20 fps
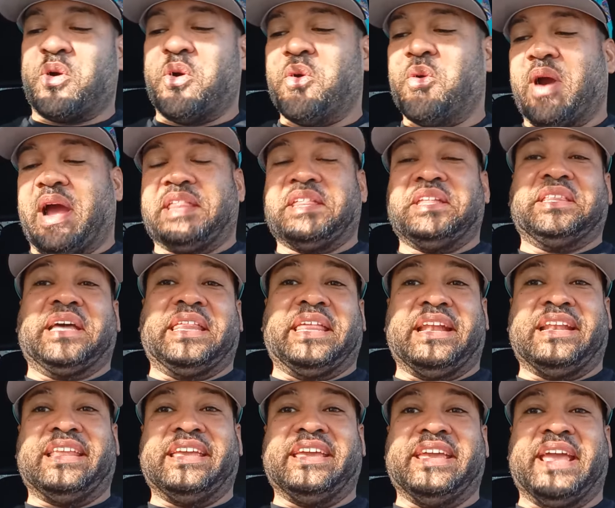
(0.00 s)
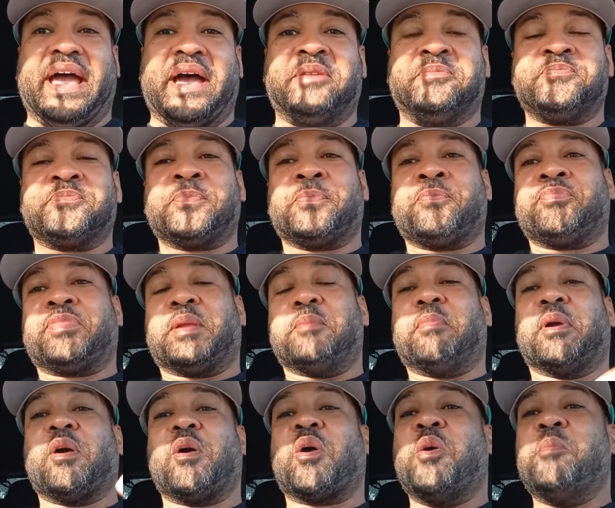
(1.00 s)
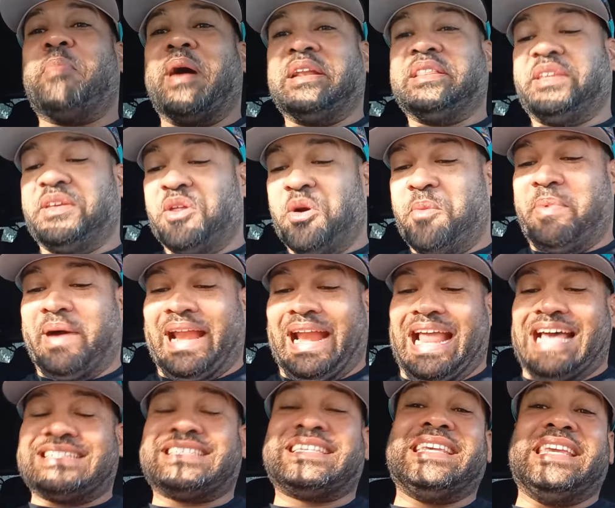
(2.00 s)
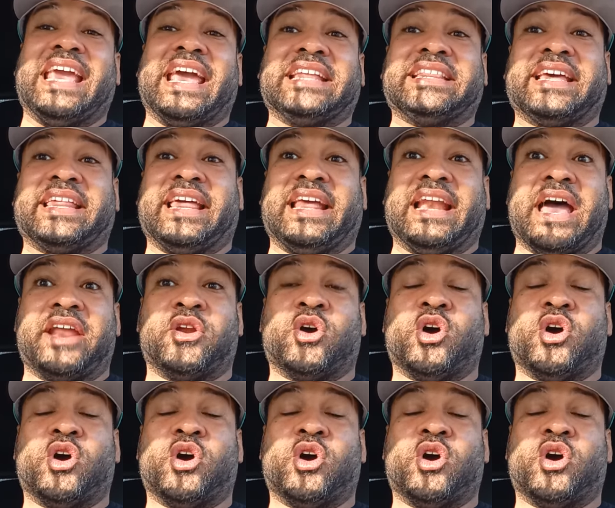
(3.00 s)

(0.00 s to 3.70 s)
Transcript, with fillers: con Jugadita del día. Veo compartidos para las 7 de la